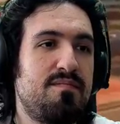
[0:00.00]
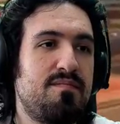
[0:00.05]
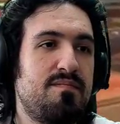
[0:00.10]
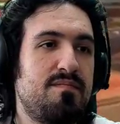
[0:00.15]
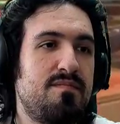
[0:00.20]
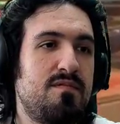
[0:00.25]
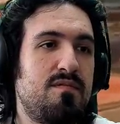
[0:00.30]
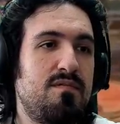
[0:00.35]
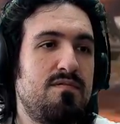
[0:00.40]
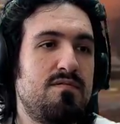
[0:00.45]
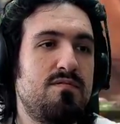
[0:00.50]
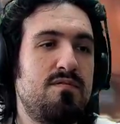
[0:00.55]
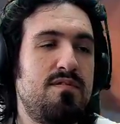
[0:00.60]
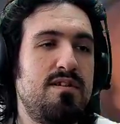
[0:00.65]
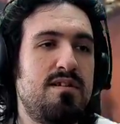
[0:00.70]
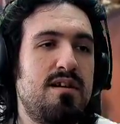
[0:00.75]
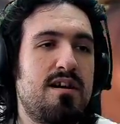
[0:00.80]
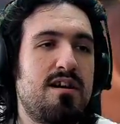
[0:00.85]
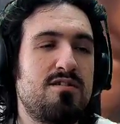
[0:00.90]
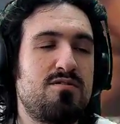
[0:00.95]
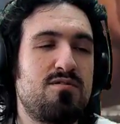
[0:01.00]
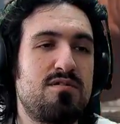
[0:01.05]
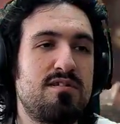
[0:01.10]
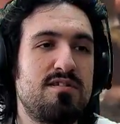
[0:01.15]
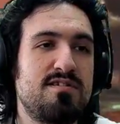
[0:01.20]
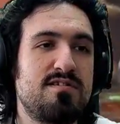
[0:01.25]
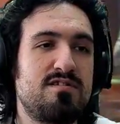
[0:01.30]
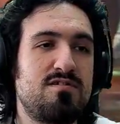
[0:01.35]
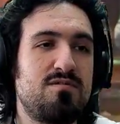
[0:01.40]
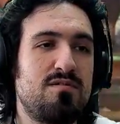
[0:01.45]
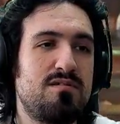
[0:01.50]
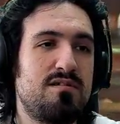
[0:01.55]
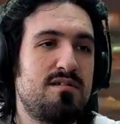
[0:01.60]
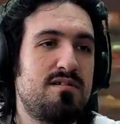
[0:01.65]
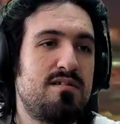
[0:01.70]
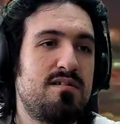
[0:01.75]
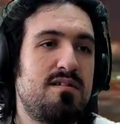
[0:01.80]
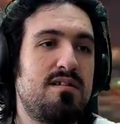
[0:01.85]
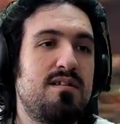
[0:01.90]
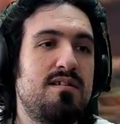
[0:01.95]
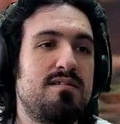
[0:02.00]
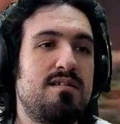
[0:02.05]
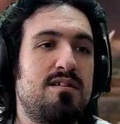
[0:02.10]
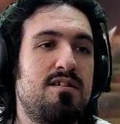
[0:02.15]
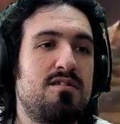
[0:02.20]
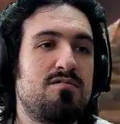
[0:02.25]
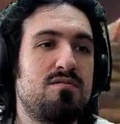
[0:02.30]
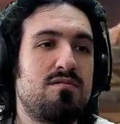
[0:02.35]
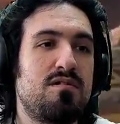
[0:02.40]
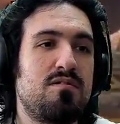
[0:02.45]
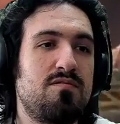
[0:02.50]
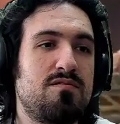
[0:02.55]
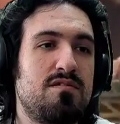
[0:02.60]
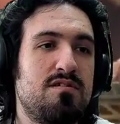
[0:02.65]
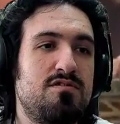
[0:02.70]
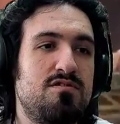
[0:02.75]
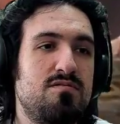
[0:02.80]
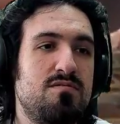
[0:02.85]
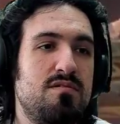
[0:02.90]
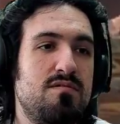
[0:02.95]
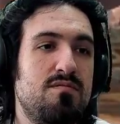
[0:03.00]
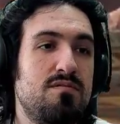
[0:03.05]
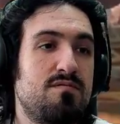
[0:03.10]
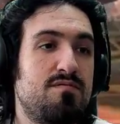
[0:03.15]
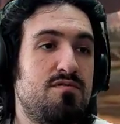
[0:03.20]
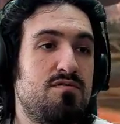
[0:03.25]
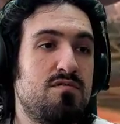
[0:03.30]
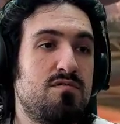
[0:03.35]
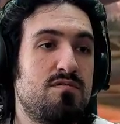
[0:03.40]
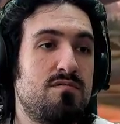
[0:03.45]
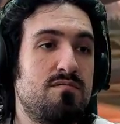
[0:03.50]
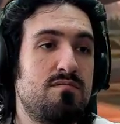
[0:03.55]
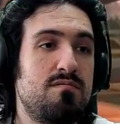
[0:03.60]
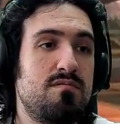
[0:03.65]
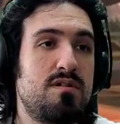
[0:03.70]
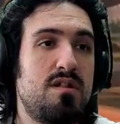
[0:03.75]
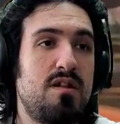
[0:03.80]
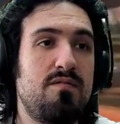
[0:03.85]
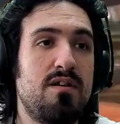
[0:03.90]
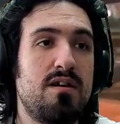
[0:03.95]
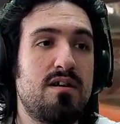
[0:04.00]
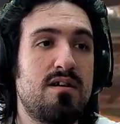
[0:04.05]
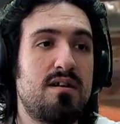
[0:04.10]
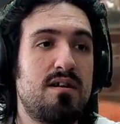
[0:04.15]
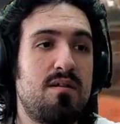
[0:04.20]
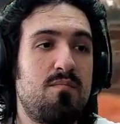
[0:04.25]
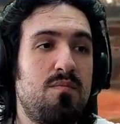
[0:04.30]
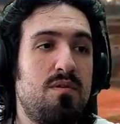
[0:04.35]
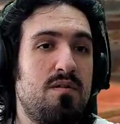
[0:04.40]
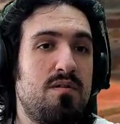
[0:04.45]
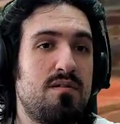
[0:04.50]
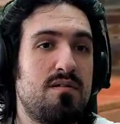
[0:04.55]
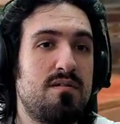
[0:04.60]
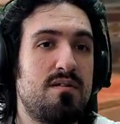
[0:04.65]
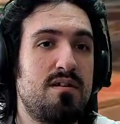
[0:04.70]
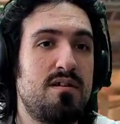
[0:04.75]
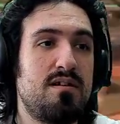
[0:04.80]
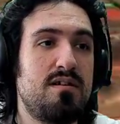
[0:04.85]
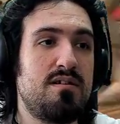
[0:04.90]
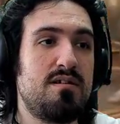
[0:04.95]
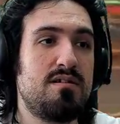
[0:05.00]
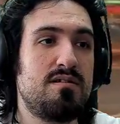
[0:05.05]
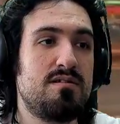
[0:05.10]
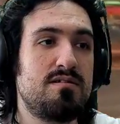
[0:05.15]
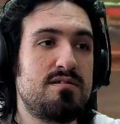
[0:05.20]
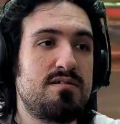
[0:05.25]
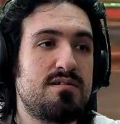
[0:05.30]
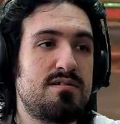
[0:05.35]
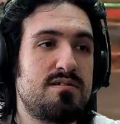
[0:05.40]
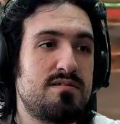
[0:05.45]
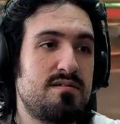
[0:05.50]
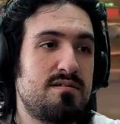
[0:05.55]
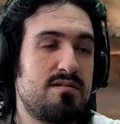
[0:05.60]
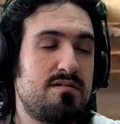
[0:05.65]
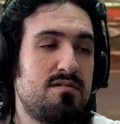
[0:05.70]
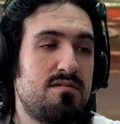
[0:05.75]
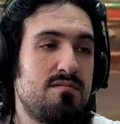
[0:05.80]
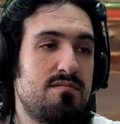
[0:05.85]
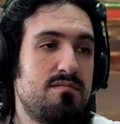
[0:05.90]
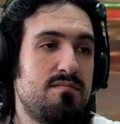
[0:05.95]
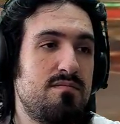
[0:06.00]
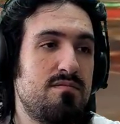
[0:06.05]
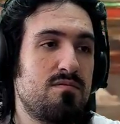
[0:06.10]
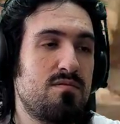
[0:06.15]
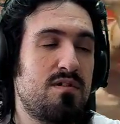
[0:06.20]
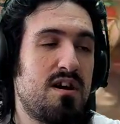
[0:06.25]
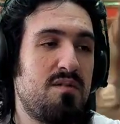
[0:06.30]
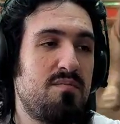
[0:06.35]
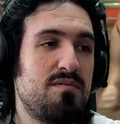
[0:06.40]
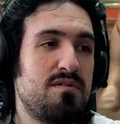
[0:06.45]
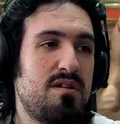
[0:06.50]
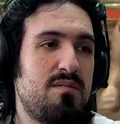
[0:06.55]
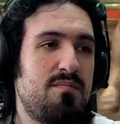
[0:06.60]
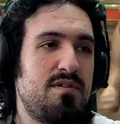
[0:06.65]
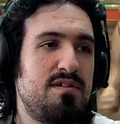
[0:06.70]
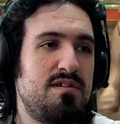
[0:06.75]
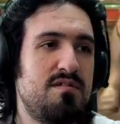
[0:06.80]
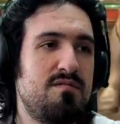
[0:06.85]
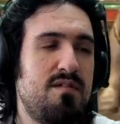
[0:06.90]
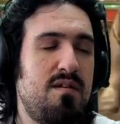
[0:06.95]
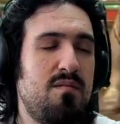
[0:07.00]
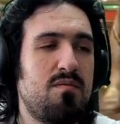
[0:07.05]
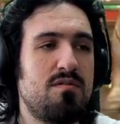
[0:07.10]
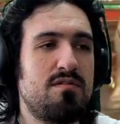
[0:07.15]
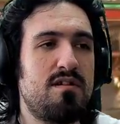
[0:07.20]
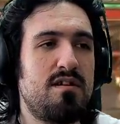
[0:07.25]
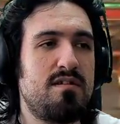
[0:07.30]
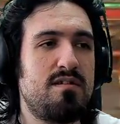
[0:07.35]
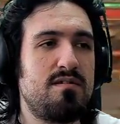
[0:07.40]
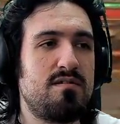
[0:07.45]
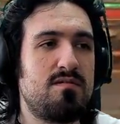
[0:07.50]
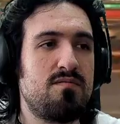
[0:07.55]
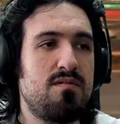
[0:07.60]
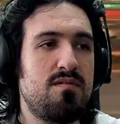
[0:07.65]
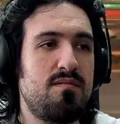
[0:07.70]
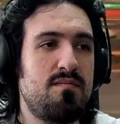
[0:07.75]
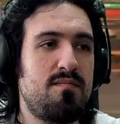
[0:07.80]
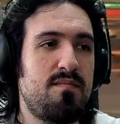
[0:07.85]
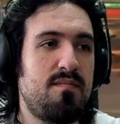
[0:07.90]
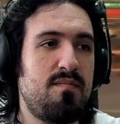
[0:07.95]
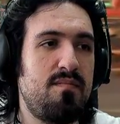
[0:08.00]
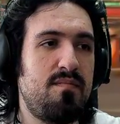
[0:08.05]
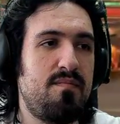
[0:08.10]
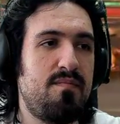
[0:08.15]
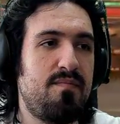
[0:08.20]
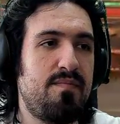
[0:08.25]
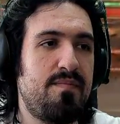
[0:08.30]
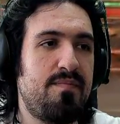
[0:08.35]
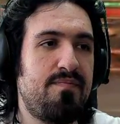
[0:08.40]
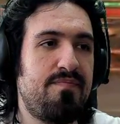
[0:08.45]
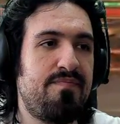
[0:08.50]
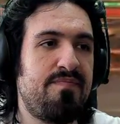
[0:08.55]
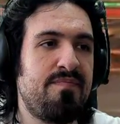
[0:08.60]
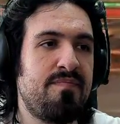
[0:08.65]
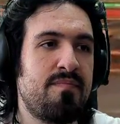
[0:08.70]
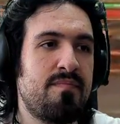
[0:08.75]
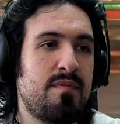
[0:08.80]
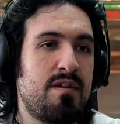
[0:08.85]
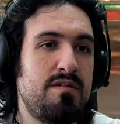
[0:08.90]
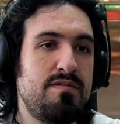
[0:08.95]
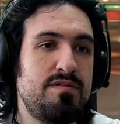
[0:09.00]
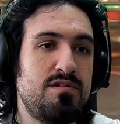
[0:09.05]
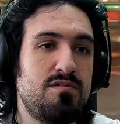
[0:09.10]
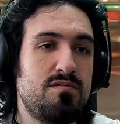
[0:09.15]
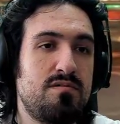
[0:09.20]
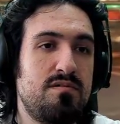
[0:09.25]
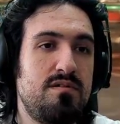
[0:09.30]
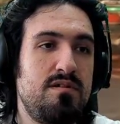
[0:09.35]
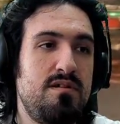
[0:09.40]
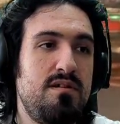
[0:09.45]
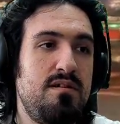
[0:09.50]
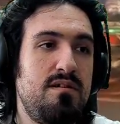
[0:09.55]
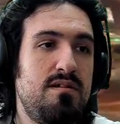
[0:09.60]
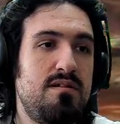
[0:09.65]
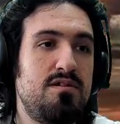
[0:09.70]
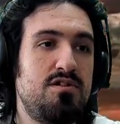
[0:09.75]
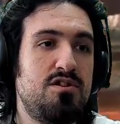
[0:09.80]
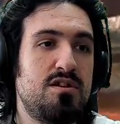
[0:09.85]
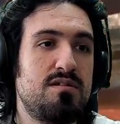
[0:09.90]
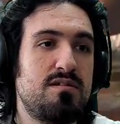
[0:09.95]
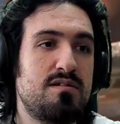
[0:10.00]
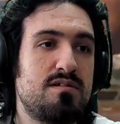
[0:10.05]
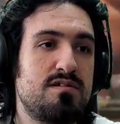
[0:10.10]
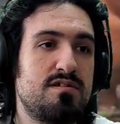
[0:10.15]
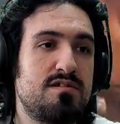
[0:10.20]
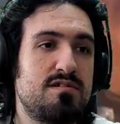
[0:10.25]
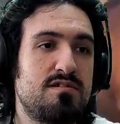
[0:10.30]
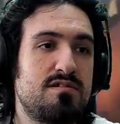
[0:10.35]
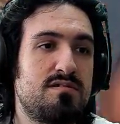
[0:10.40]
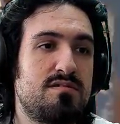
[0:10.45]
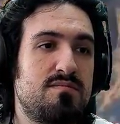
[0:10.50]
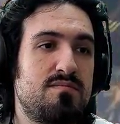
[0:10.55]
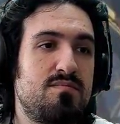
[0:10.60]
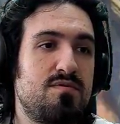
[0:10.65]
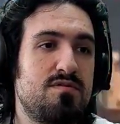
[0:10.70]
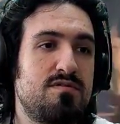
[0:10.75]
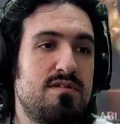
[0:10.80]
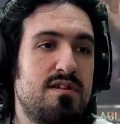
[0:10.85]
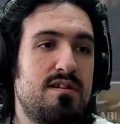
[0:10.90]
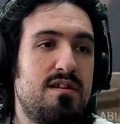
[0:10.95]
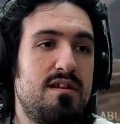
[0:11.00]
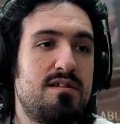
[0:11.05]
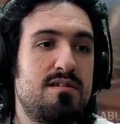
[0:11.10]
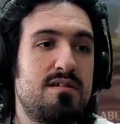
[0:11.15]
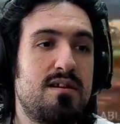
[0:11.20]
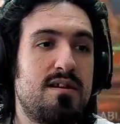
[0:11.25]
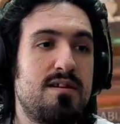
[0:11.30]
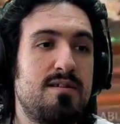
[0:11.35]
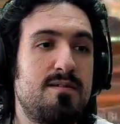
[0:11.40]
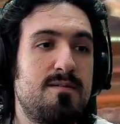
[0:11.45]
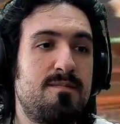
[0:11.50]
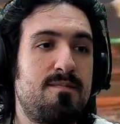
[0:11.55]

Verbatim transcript: Ну, не та, которая из доты, а та, которая вот отсюда. Вот, все, угловая комба с э, руками. Там 1-2, вроде 1-2. И все, и Энчантрес просто отлетает.